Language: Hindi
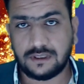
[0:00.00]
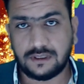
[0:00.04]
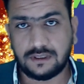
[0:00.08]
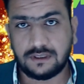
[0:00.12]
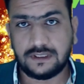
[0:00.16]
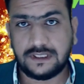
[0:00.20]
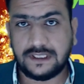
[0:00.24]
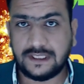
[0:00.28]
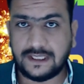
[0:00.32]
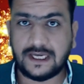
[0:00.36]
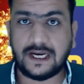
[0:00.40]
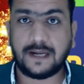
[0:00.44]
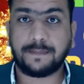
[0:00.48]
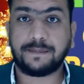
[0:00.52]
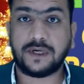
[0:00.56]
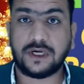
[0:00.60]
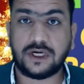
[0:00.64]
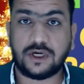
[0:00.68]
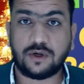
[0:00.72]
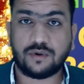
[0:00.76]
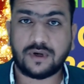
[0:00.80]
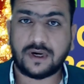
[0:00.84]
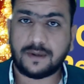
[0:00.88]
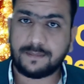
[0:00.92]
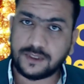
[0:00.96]
लीगल
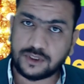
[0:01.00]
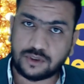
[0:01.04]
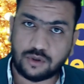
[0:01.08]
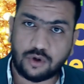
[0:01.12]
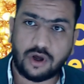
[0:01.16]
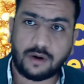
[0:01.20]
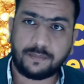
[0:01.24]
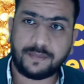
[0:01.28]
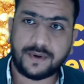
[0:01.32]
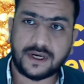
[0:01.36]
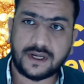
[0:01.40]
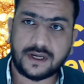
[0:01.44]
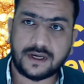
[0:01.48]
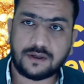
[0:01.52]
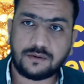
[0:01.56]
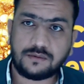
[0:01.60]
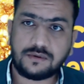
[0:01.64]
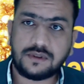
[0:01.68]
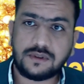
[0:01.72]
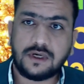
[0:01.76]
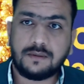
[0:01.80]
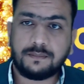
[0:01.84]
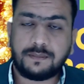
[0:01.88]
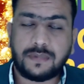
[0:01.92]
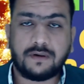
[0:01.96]
एप्टीट्यूड का मैं जो लॉ पढ़ा रहा हूँ
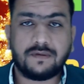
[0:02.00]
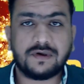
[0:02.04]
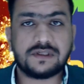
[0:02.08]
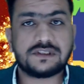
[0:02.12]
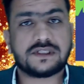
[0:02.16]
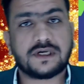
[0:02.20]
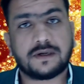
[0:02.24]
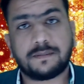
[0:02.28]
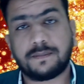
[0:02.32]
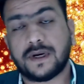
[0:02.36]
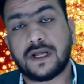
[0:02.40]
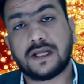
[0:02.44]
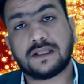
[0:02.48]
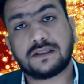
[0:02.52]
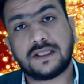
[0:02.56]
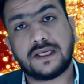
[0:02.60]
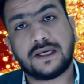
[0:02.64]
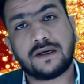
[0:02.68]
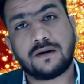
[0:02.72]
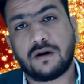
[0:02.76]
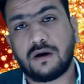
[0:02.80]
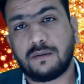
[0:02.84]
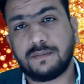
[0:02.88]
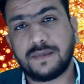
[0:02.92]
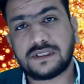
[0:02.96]
पवन सर पढ़ाते हैं
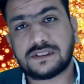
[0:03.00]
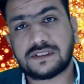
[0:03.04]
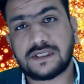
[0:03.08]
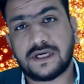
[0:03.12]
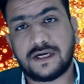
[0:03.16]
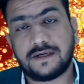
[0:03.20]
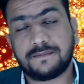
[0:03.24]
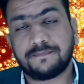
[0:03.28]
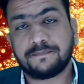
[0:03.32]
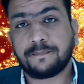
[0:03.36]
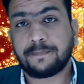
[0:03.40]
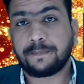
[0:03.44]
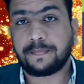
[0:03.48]
इकोनॉमिक्स एंड